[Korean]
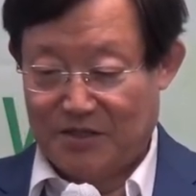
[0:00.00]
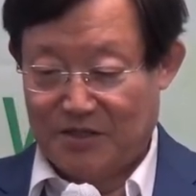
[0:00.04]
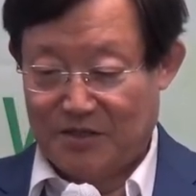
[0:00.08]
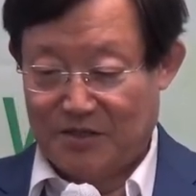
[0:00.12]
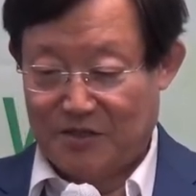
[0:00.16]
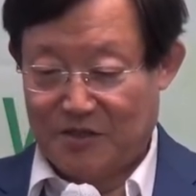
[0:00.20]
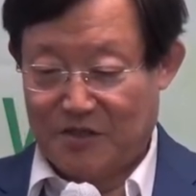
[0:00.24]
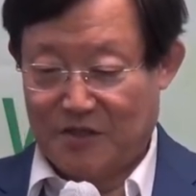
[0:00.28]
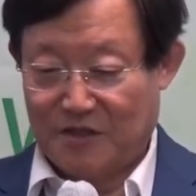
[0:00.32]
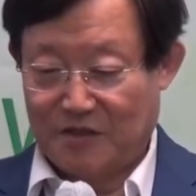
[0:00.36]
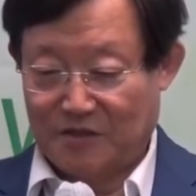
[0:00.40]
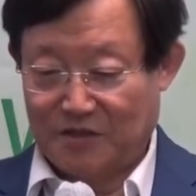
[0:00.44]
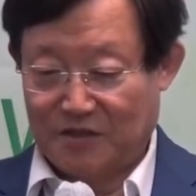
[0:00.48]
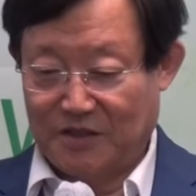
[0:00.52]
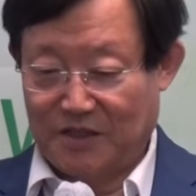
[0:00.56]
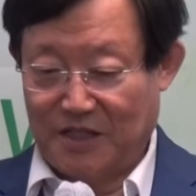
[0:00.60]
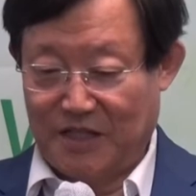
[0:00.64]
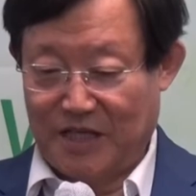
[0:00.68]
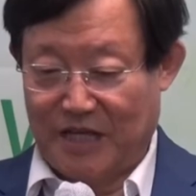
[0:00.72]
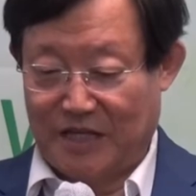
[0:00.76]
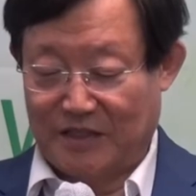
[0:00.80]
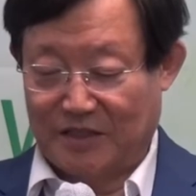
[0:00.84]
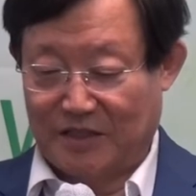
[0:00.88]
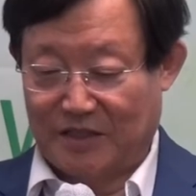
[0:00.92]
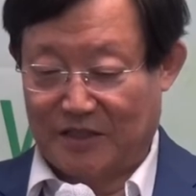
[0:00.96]

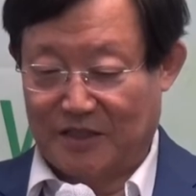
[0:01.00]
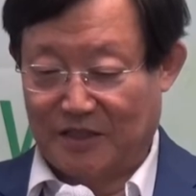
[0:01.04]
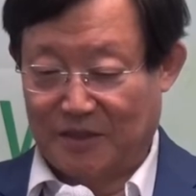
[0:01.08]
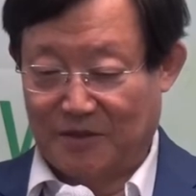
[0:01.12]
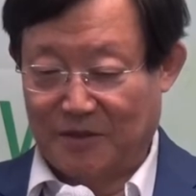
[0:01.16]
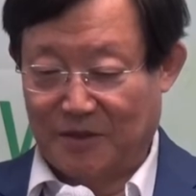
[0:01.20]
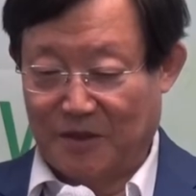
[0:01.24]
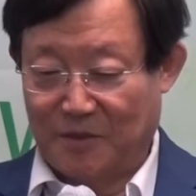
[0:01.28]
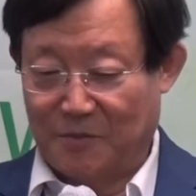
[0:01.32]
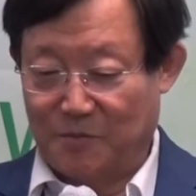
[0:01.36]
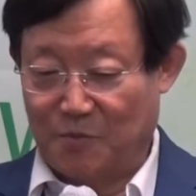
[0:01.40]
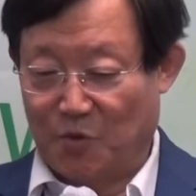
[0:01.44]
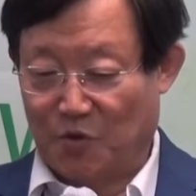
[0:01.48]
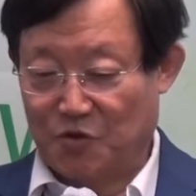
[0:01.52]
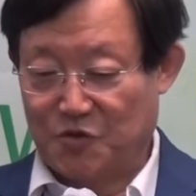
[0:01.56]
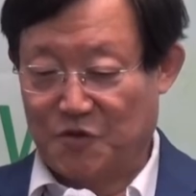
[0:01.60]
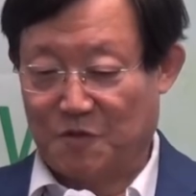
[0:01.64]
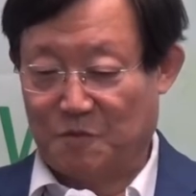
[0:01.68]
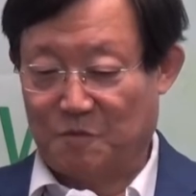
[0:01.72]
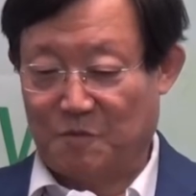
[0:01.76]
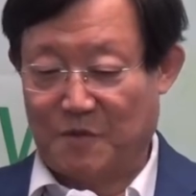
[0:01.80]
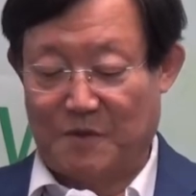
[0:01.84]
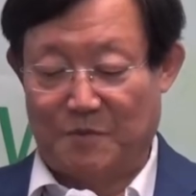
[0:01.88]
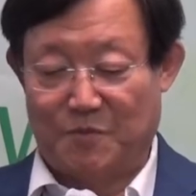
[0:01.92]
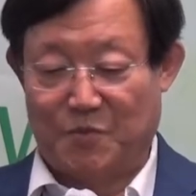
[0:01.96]
승리한 그
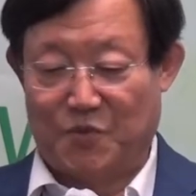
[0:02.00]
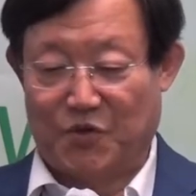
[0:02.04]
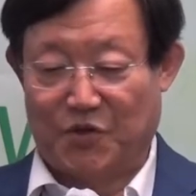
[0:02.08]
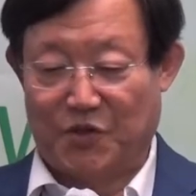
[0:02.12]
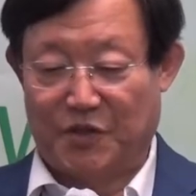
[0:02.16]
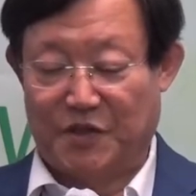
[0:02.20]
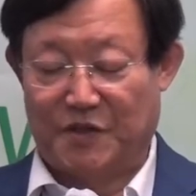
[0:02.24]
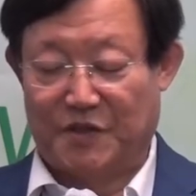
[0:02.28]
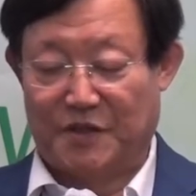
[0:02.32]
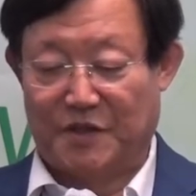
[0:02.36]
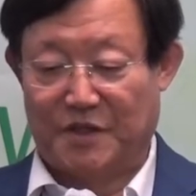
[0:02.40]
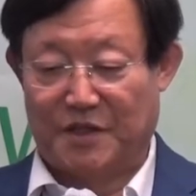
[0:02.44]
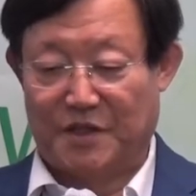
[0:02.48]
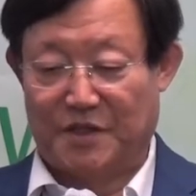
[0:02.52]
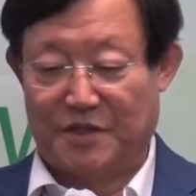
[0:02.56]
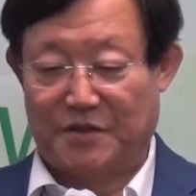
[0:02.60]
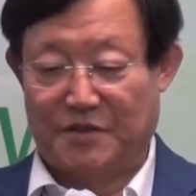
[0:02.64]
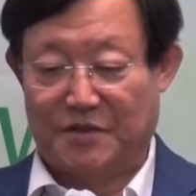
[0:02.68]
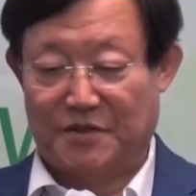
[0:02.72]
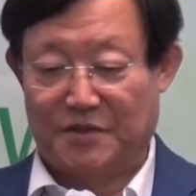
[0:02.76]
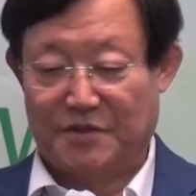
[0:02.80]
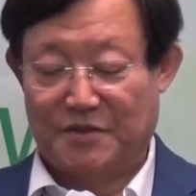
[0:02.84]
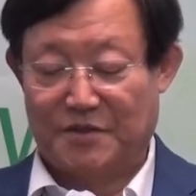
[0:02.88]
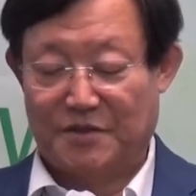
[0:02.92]
모습만 보이는 거예요.